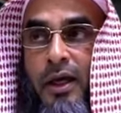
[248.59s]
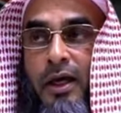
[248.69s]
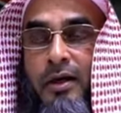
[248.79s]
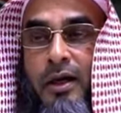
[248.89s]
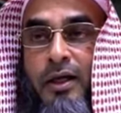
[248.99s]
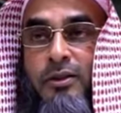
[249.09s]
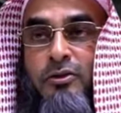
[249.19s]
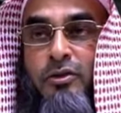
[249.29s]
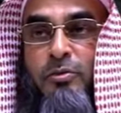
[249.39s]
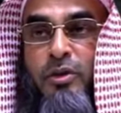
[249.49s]
এক রাকাতে
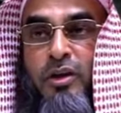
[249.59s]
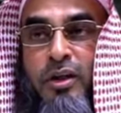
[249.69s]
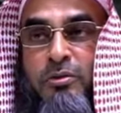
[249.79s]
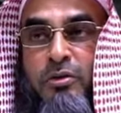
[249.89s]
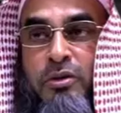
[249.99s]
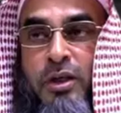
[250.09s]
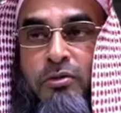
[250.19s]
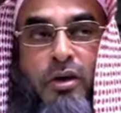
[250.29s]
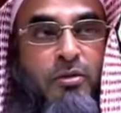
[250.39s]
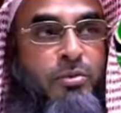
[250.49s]
যদি মনে করেন গোটা
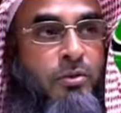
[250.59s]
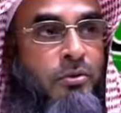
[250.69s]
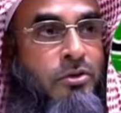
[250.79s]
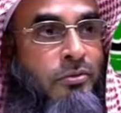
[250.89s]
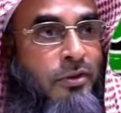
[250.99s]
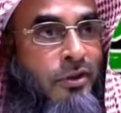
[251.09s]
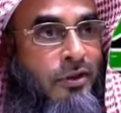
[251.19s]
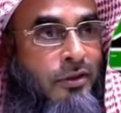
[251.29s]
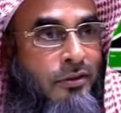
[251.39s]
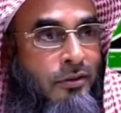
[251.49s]
কোরআন পড়বো অসুবিধা
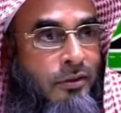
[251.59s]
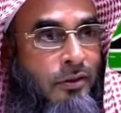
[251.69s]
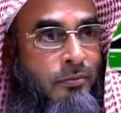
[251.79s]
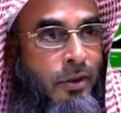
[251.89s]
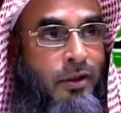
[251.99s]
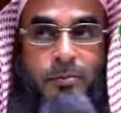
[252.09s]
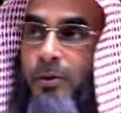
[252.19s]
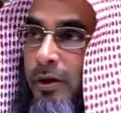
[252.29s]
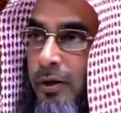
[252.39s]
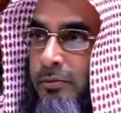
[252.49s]
দেখি পারলে
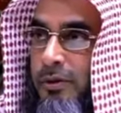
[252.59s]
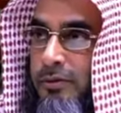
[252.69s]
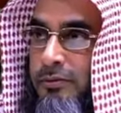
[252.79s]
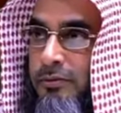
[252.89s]
পড়েন আপনি